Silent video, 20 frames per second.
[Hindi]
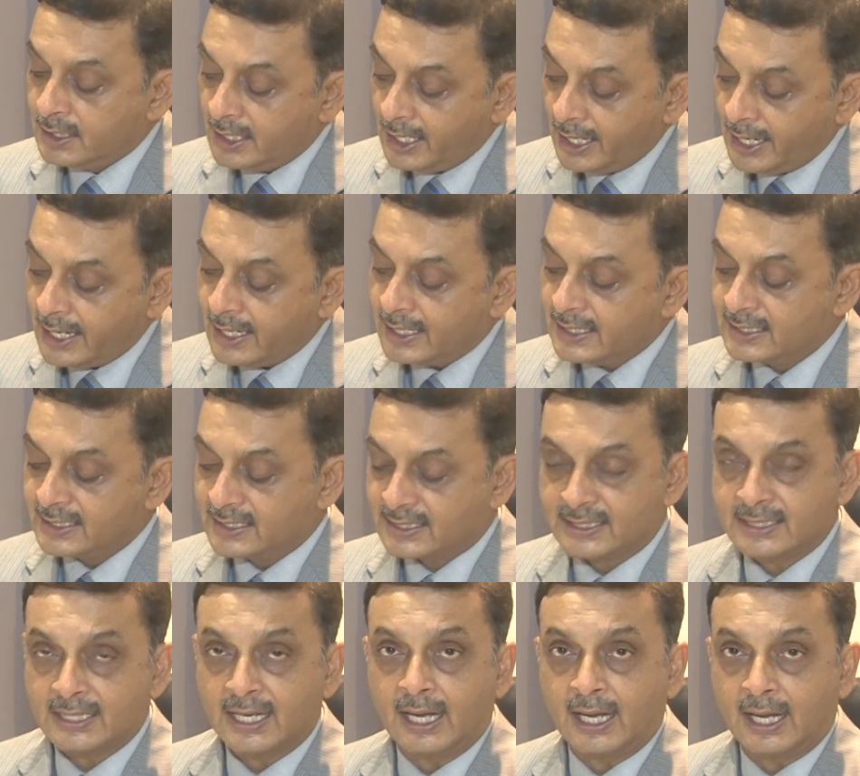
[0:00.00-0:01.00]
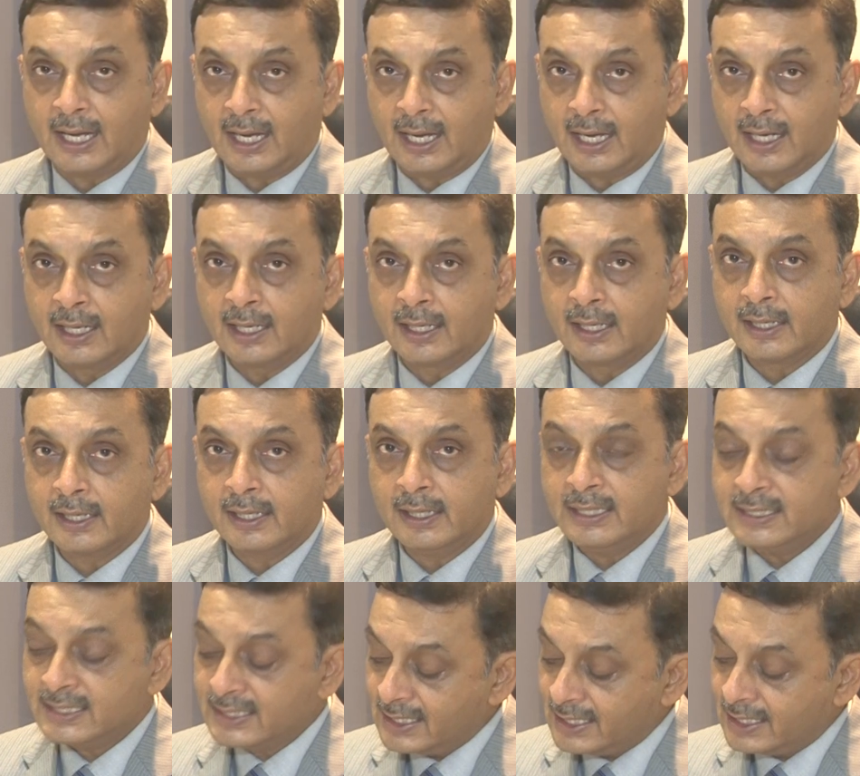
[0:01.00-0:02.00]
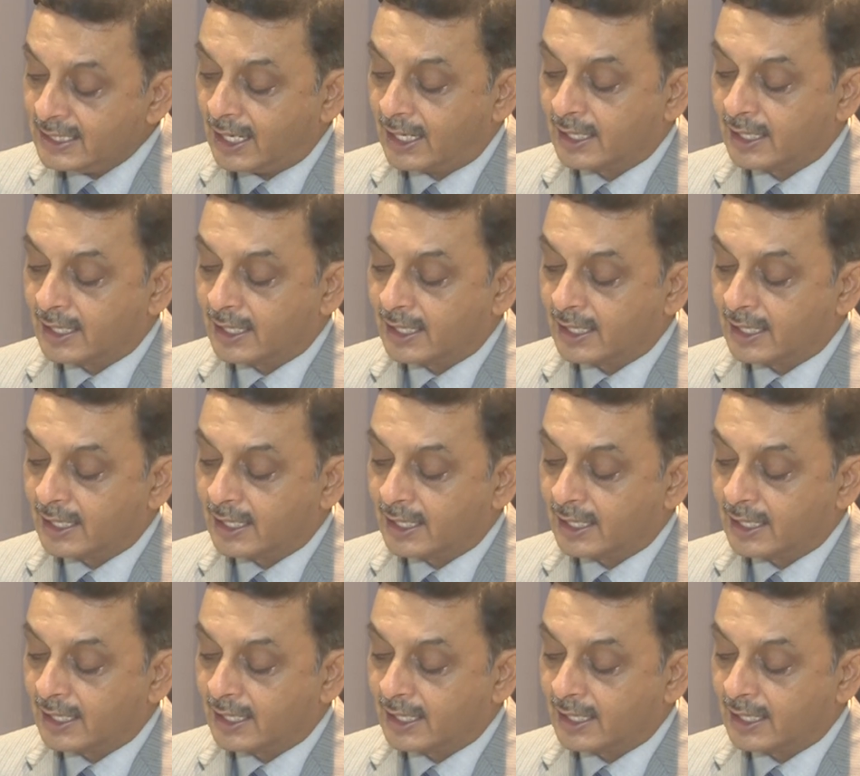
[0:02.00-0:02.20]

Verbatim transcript: ये हिस्सा अगर किसी